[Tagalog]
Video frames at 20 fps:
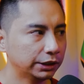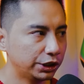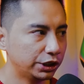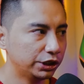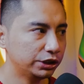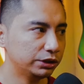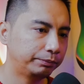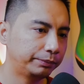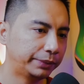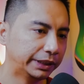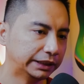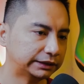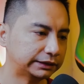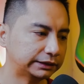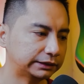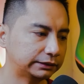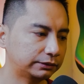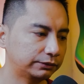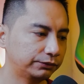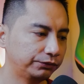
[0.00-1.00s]
Yun yung
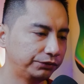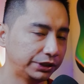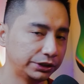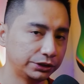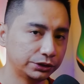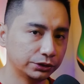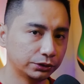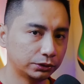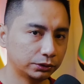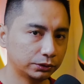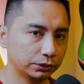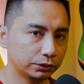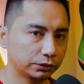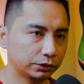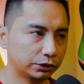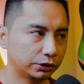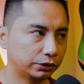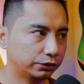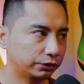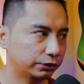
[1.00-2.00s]
best video ko
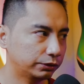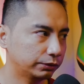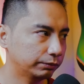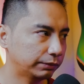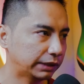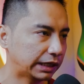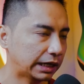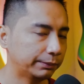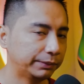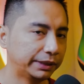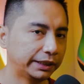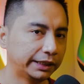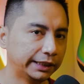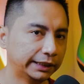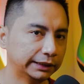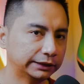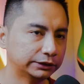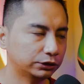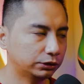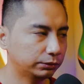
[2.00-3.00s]
or maraming
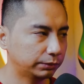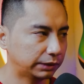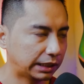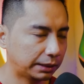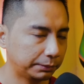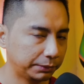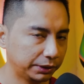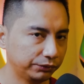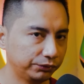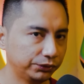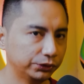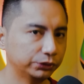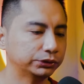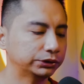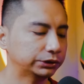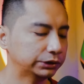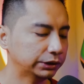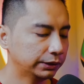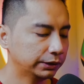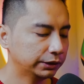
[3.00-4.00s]
hits or maraming
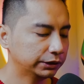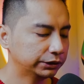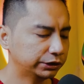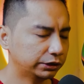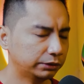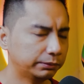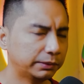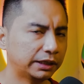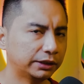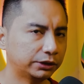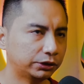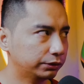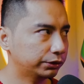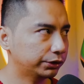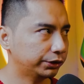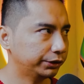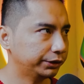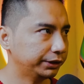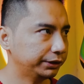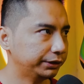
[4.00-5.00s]
views siguro mga
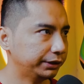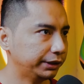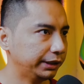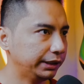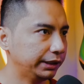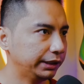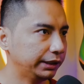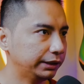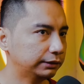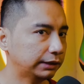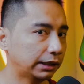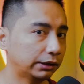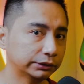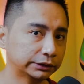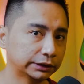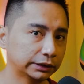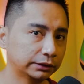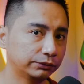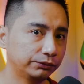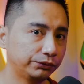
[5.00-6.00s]

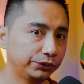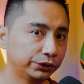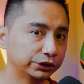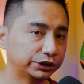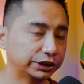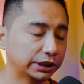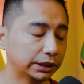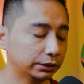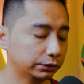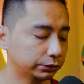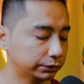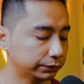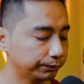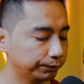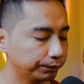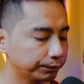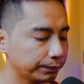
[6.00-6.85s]
33,000 views siya, no?